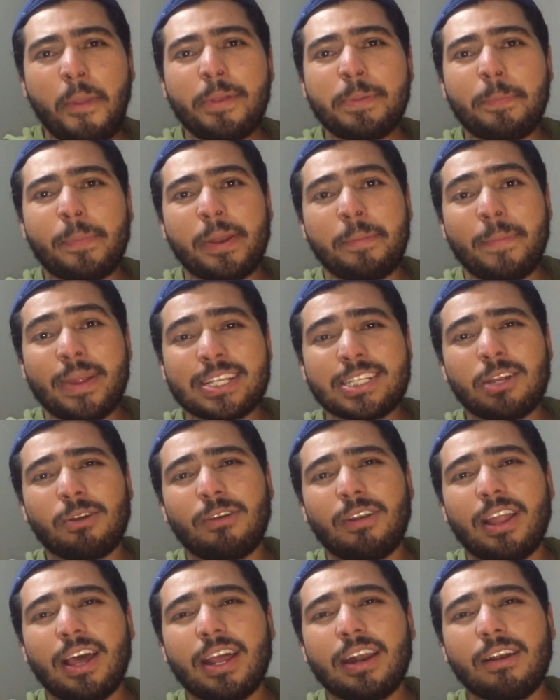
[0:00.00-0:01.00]
mi primer
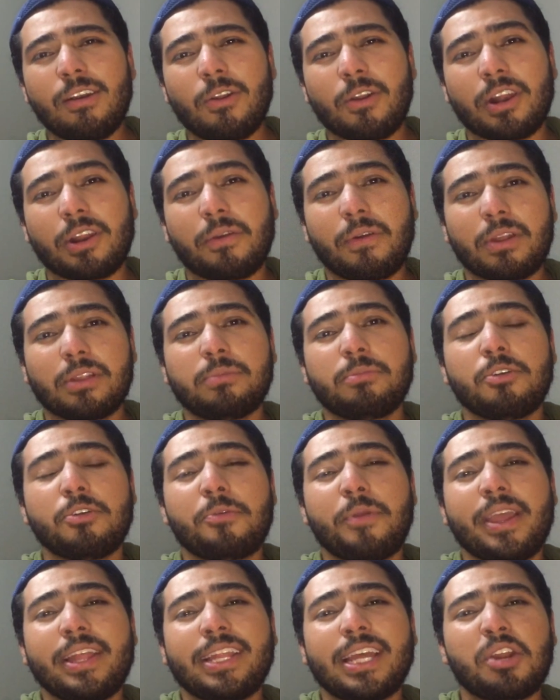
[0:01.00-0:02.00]
celular, lo recuerdo
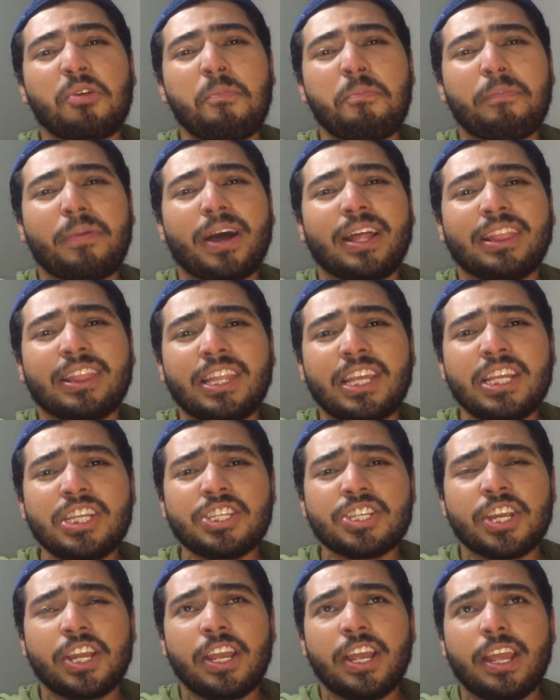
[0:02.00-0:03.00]
muy bien, era un
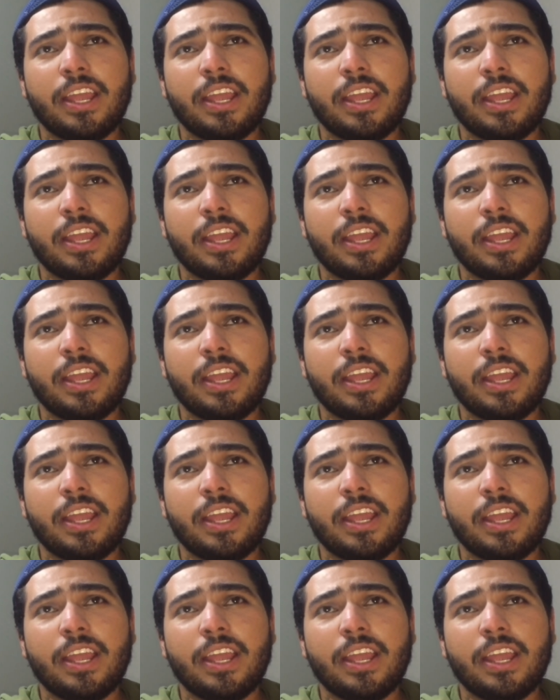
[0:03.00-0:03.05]
Pantech,